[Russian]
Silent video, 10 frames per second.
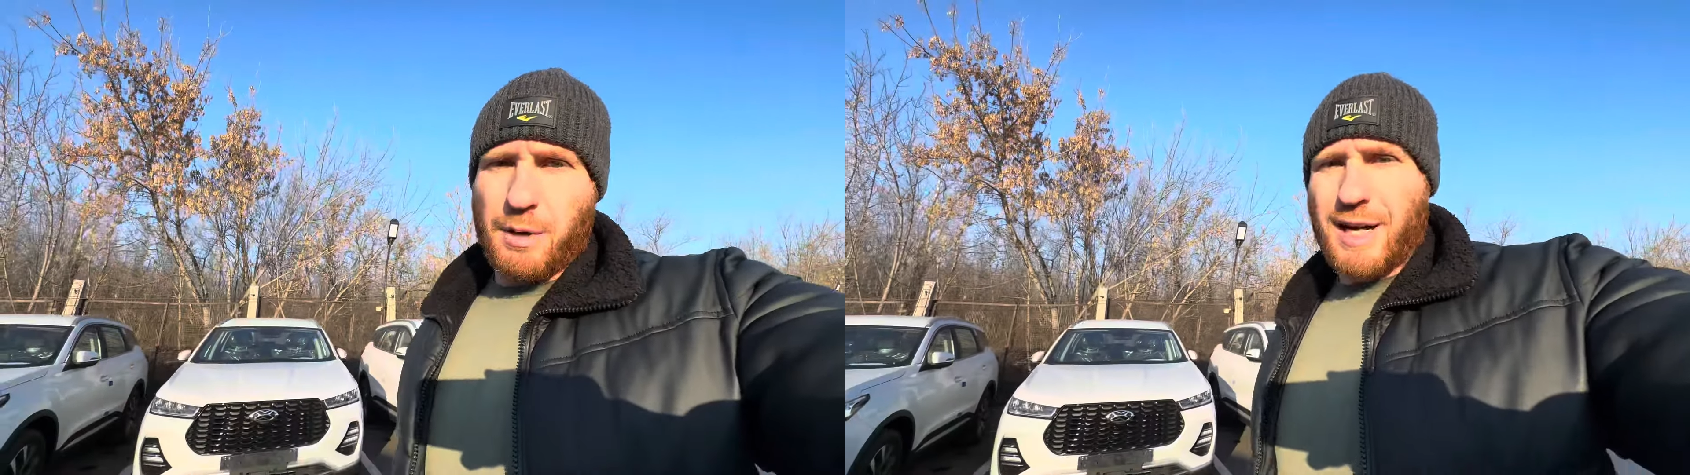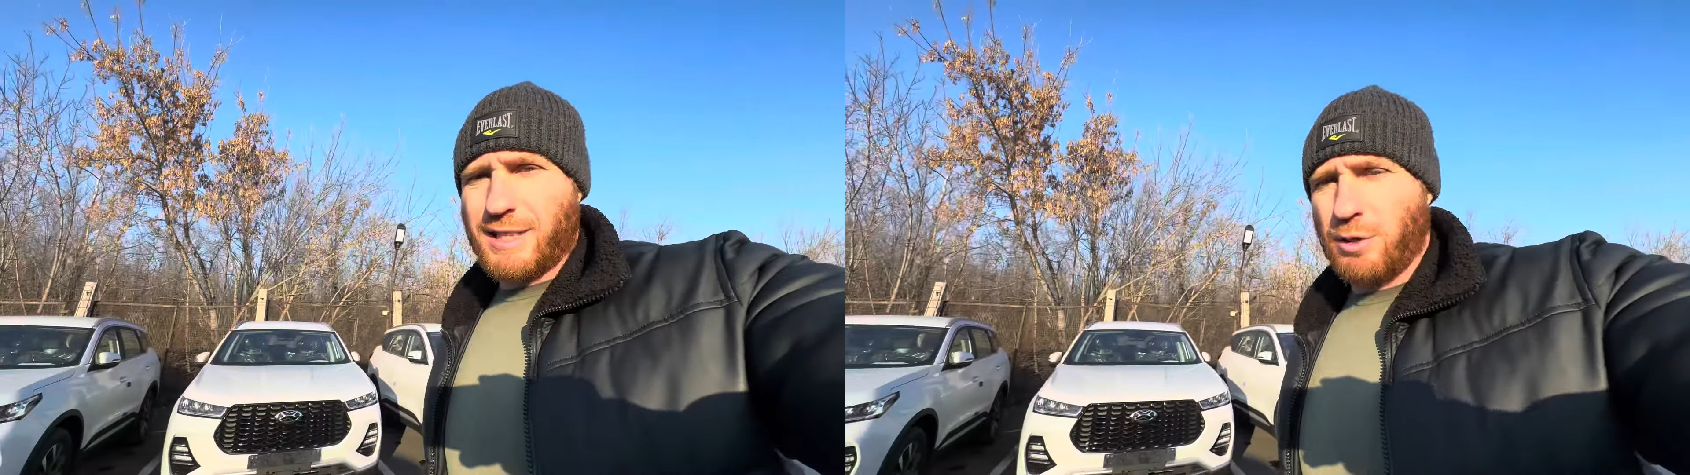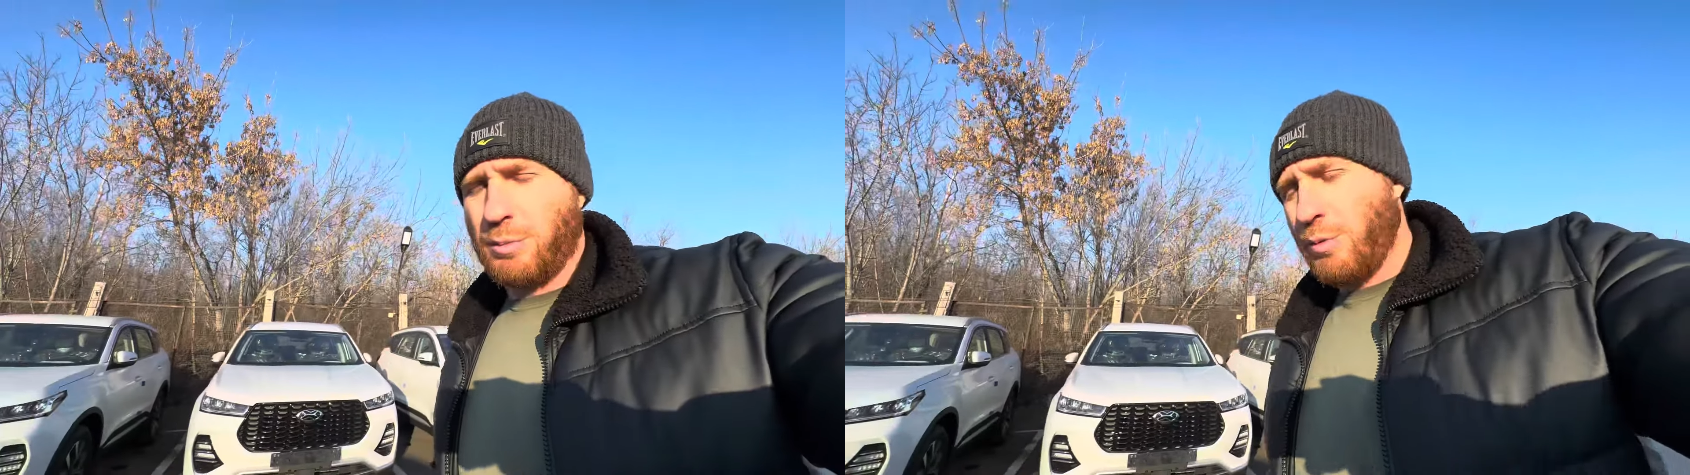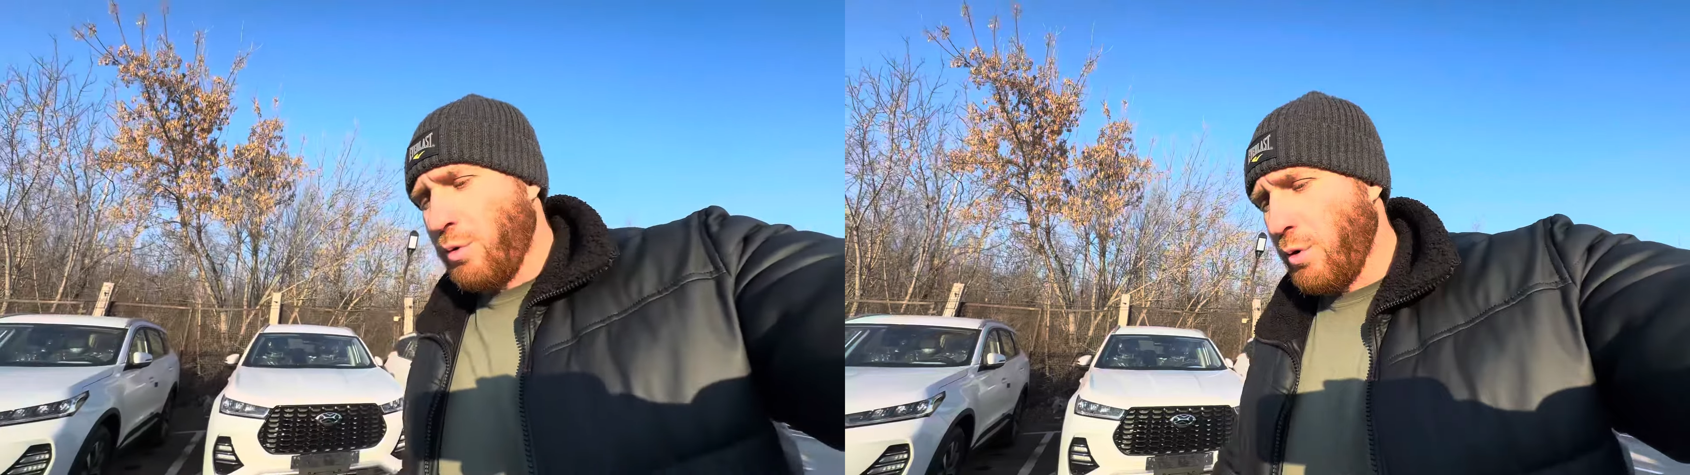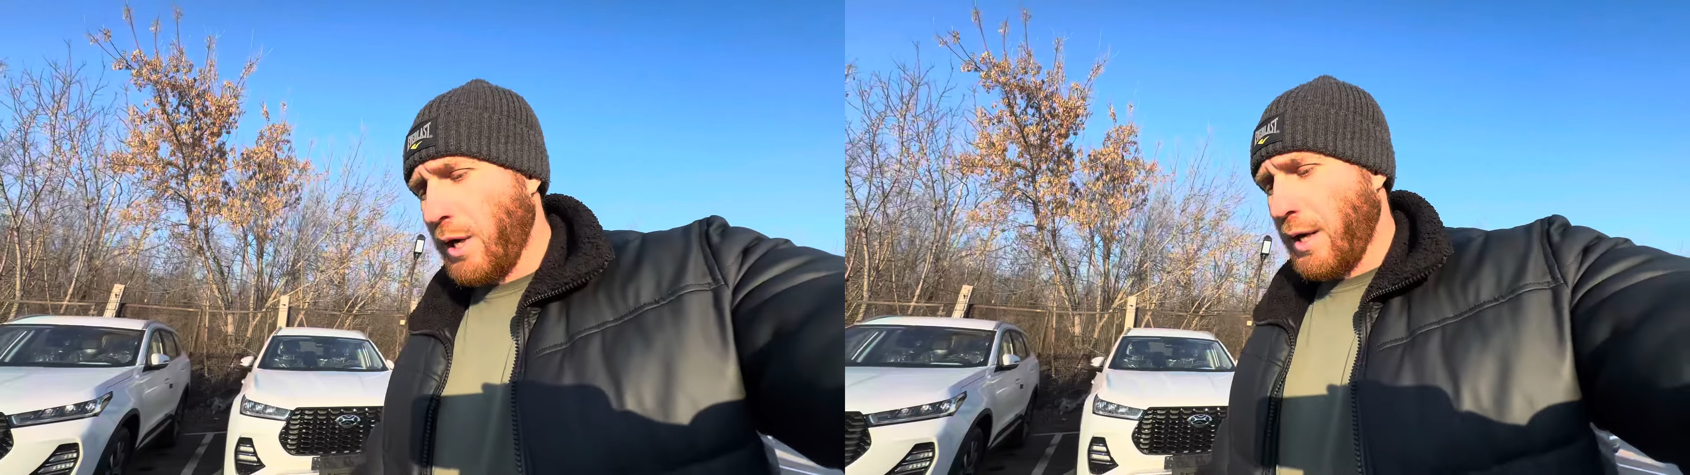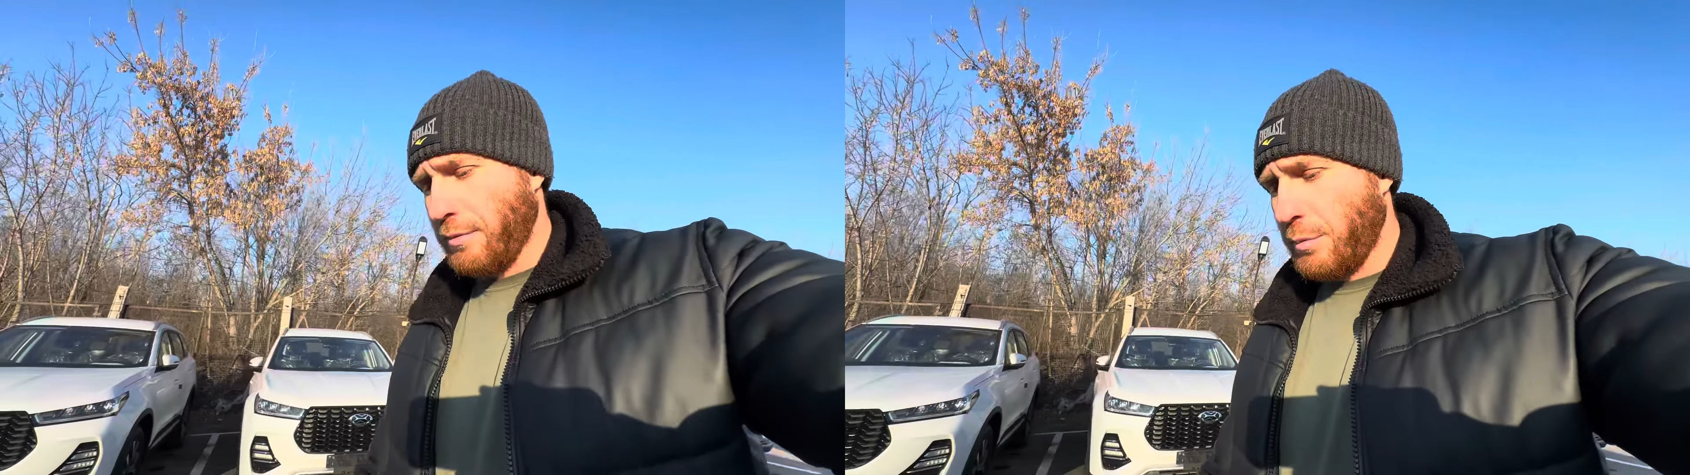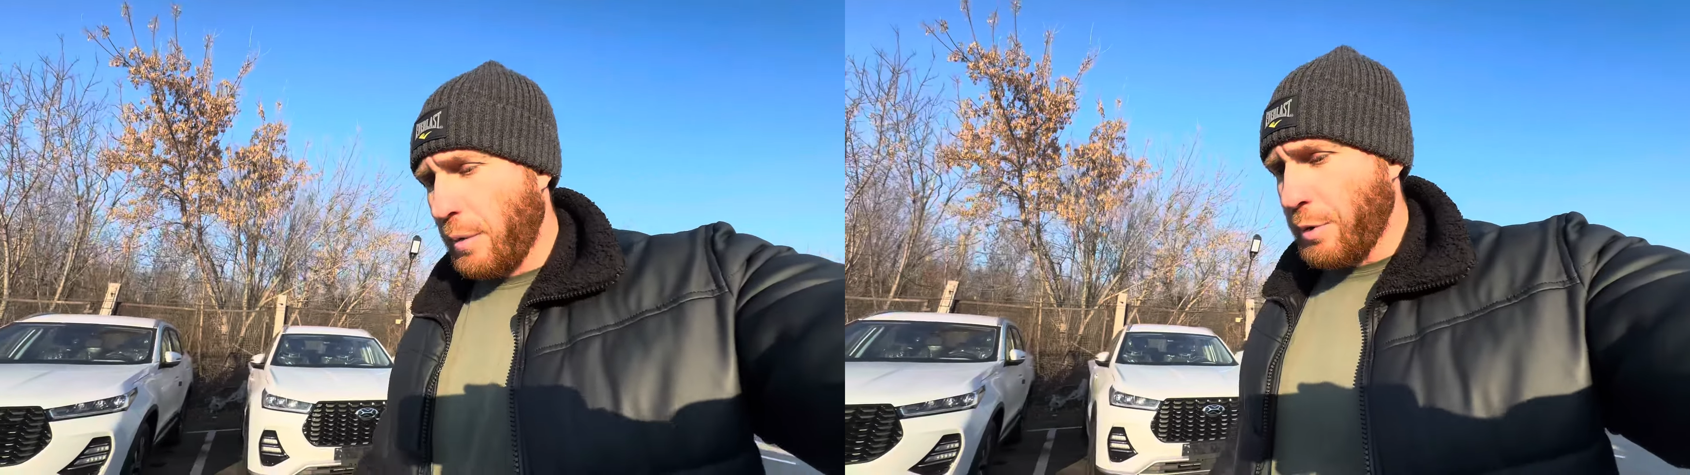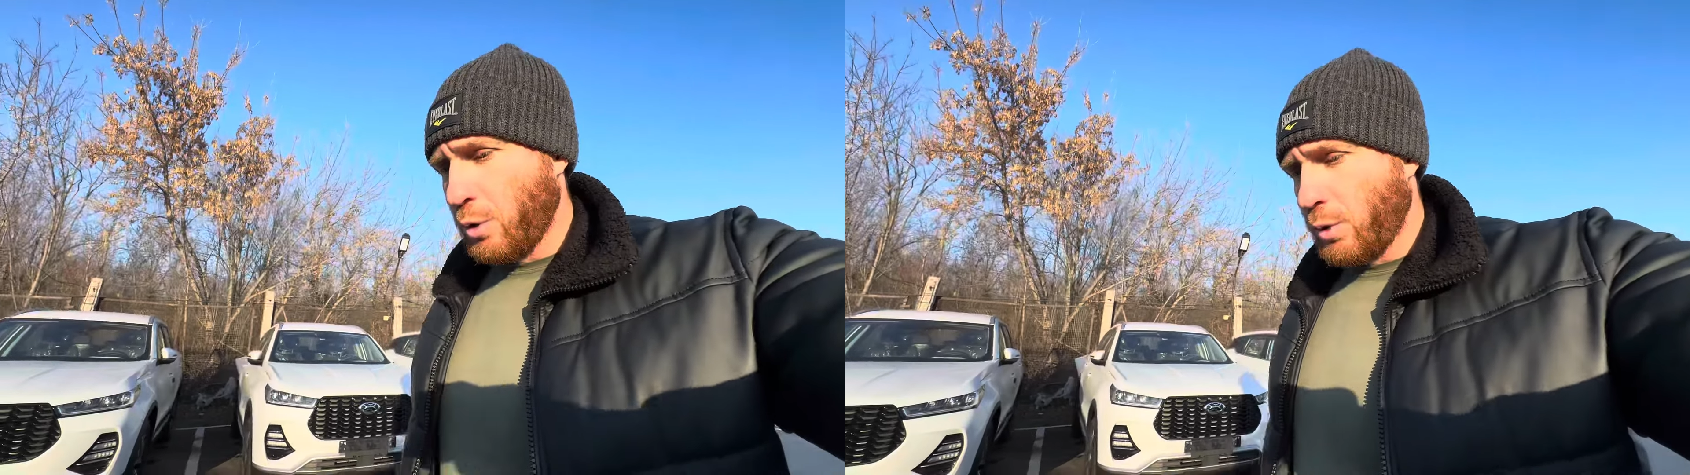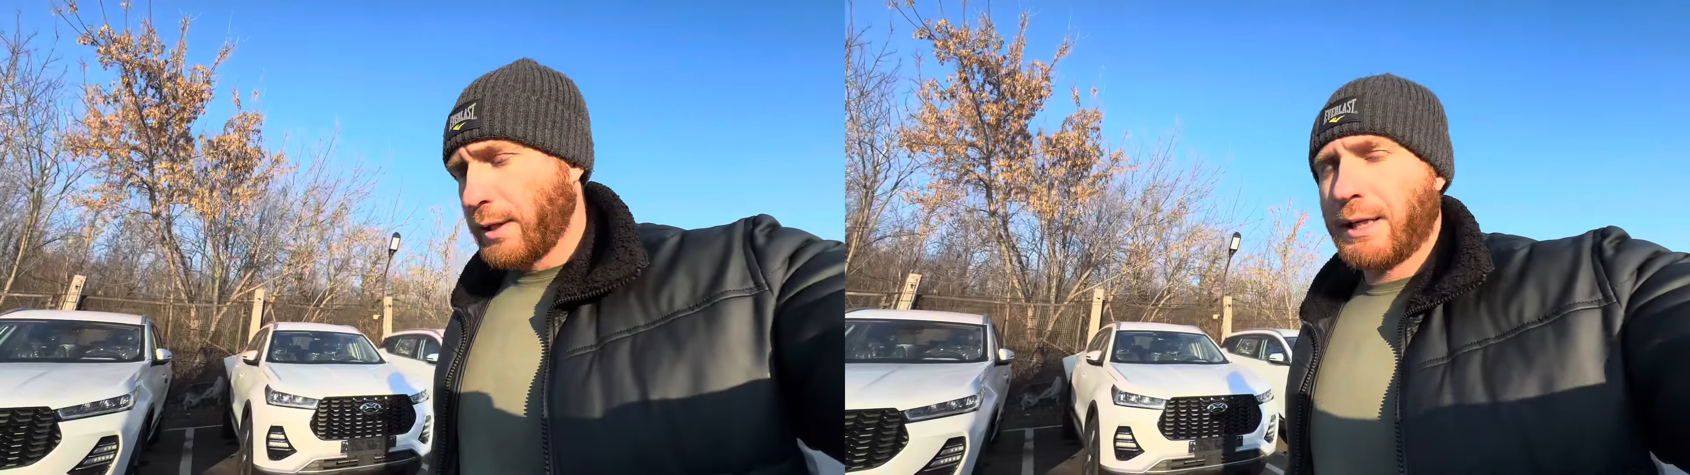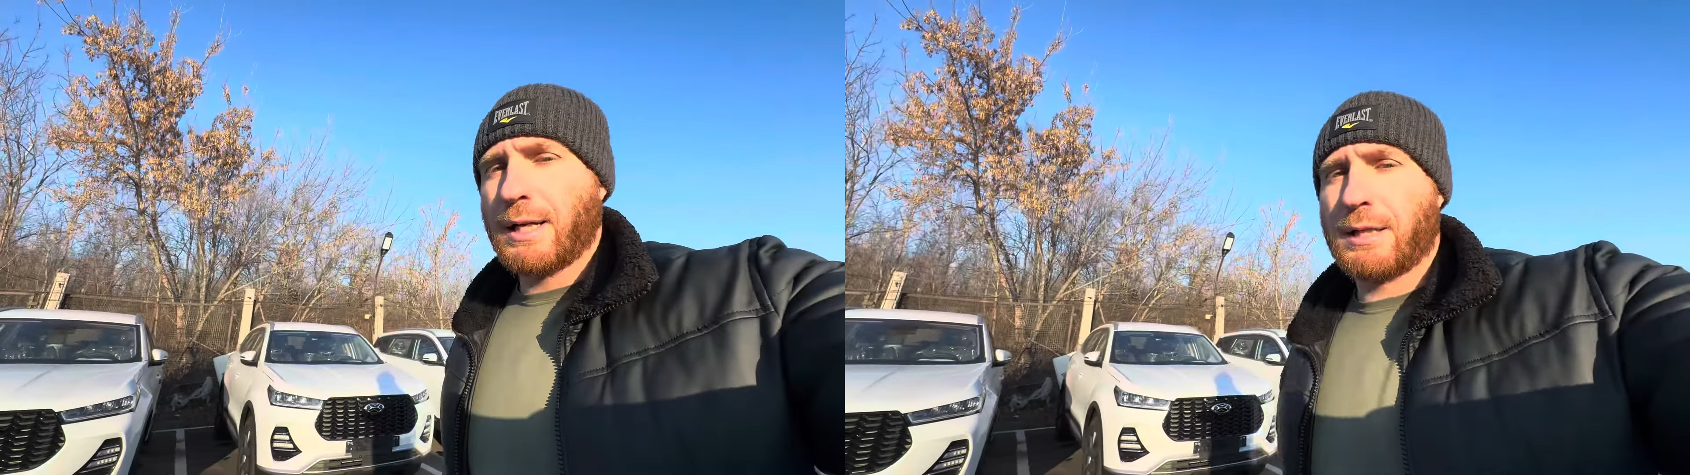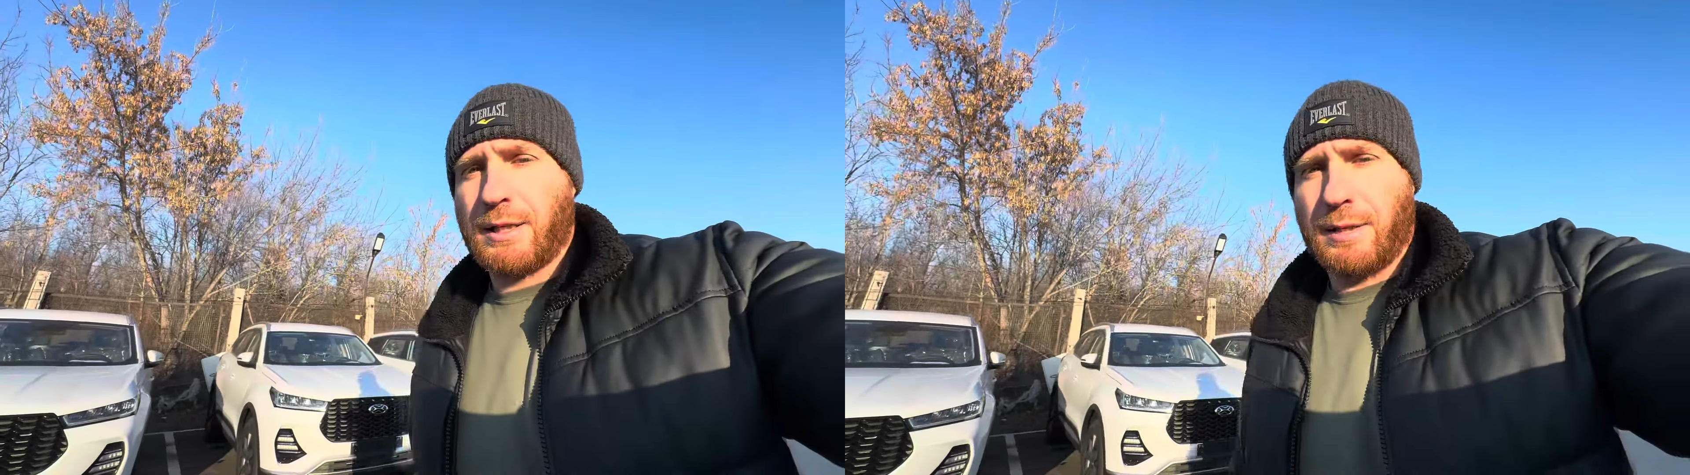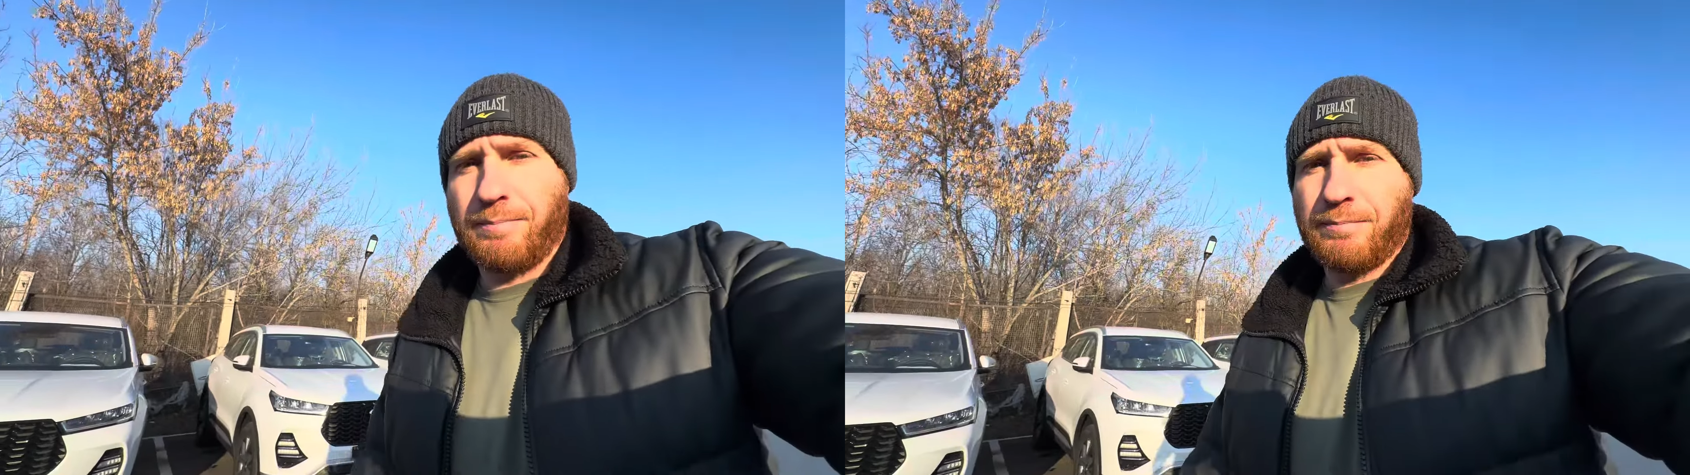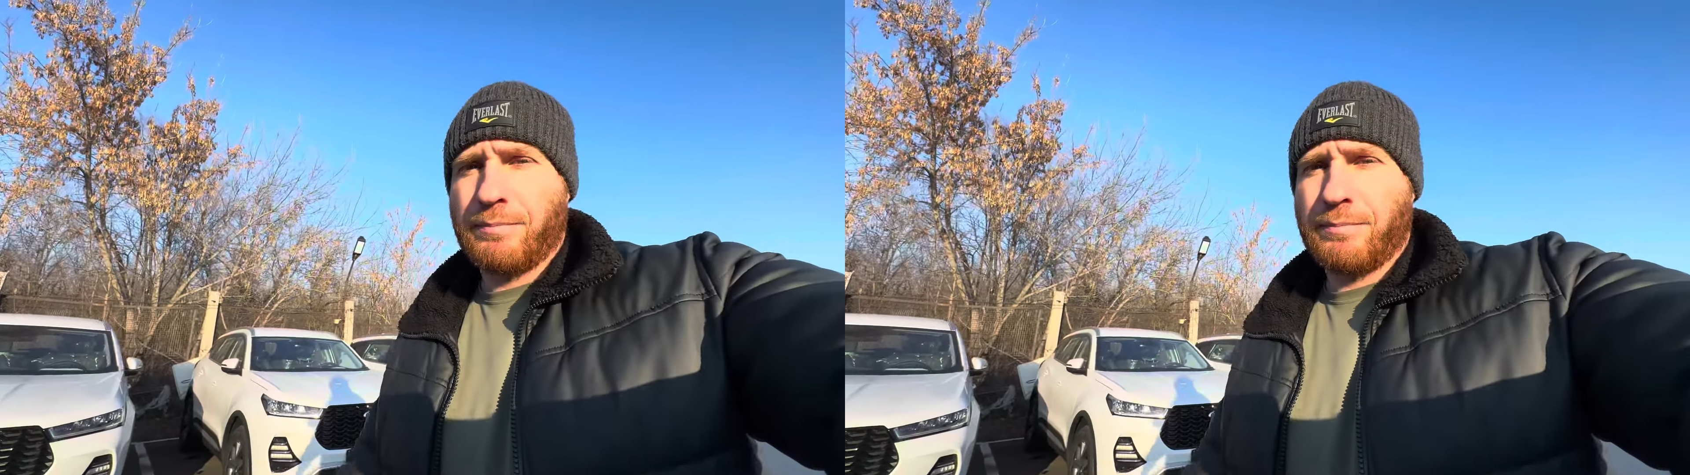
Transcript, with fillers: акцию по автомобилю Лада Гранта.